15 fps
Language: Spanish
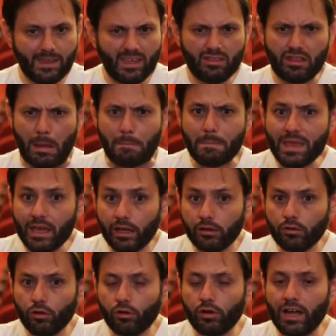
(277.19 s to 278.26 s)
y
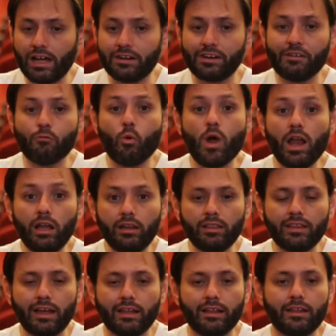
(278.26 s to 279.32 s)
temiendo la
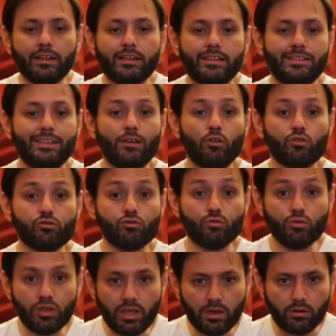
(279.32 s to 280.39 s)
revuelta de los
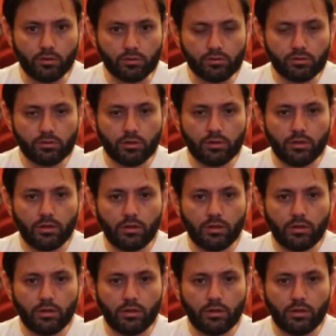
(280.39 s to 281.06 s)
judíos,